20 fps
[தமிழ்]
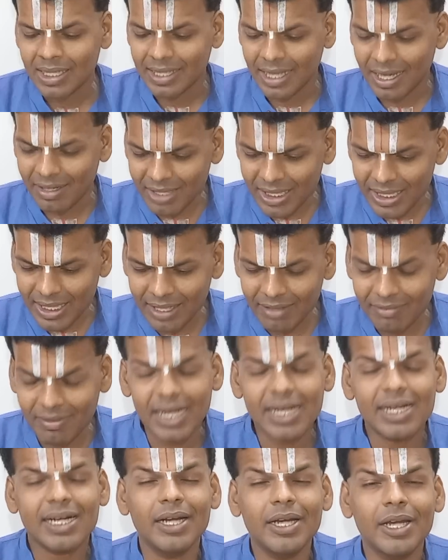தேவர்களே
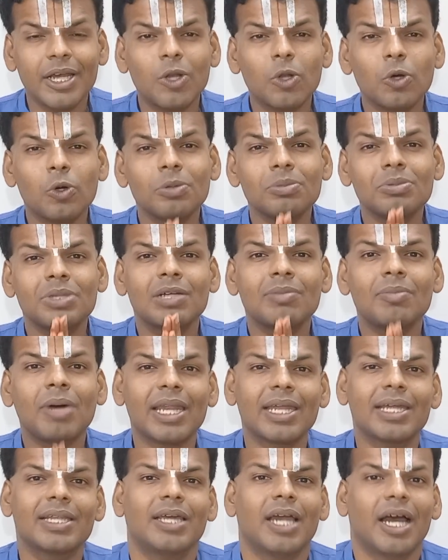வாருங்கள் எல்லோரும்
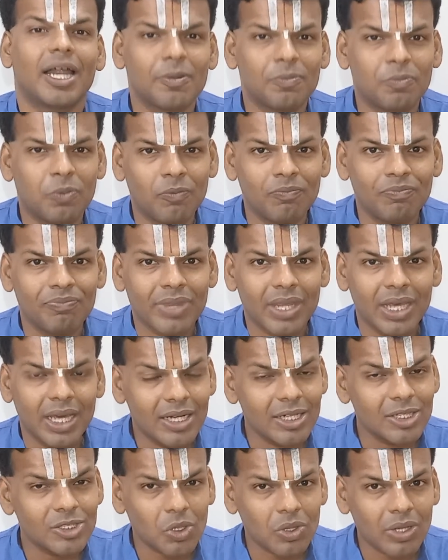திருமாலை தியானிப்போம்
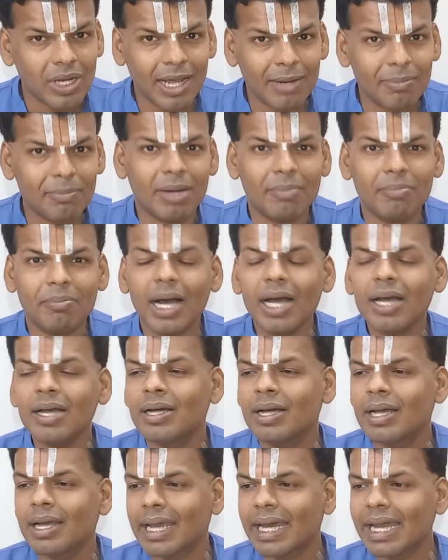என்று சொன்னார் பிரம்மா
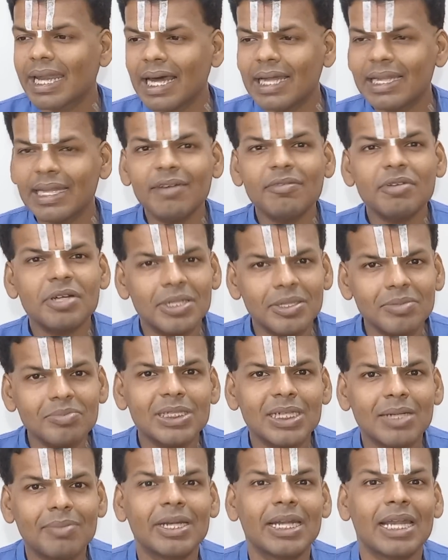எல்லா தேவர்களும்
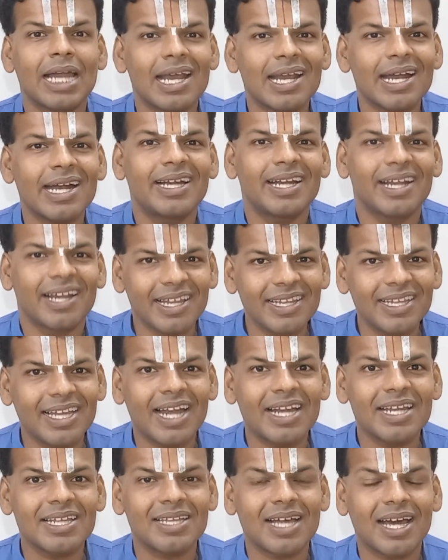ஸ்ரீமன் நாராயணனை
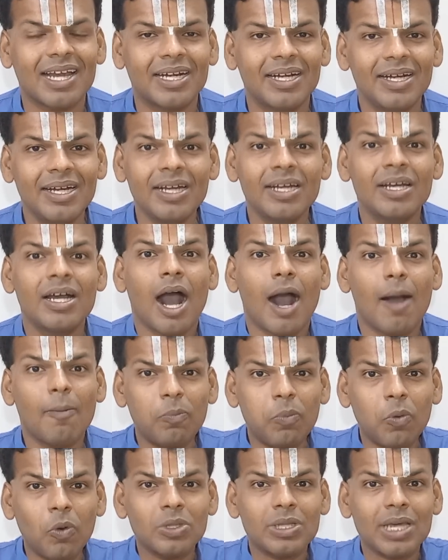தியானித்தார்கள்
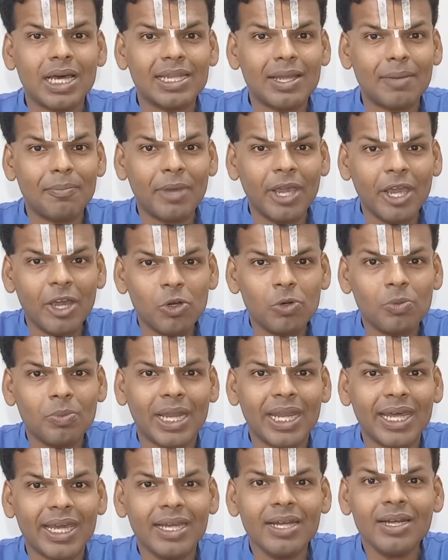அப்போது அந்த
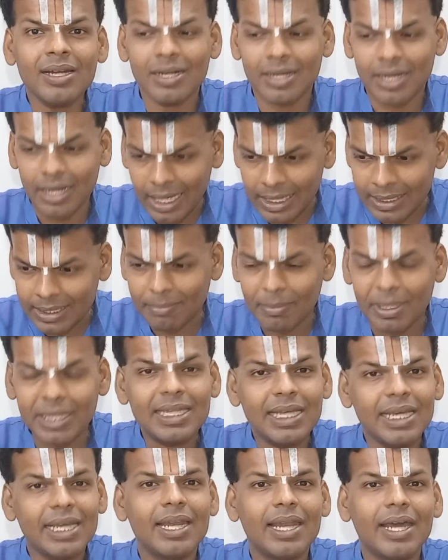மேருமலையின் அந்த
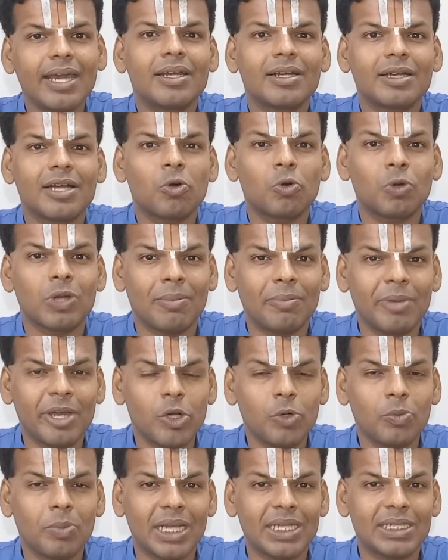மத்தியிலே இருக்கக்கூடிய
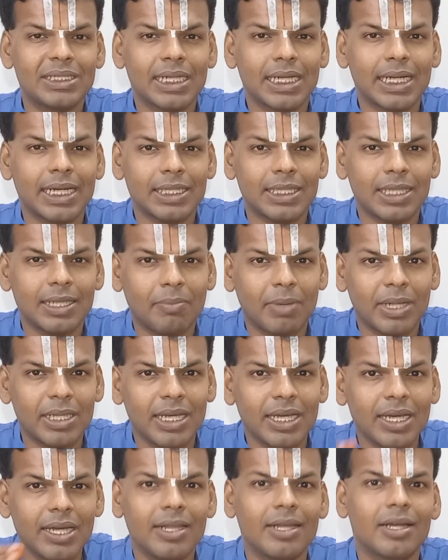மேருமலை சிகரத்தின்
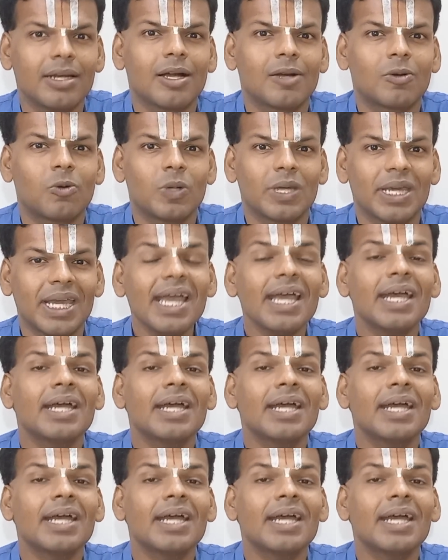மத்தியில் இருக்கக்கூடிய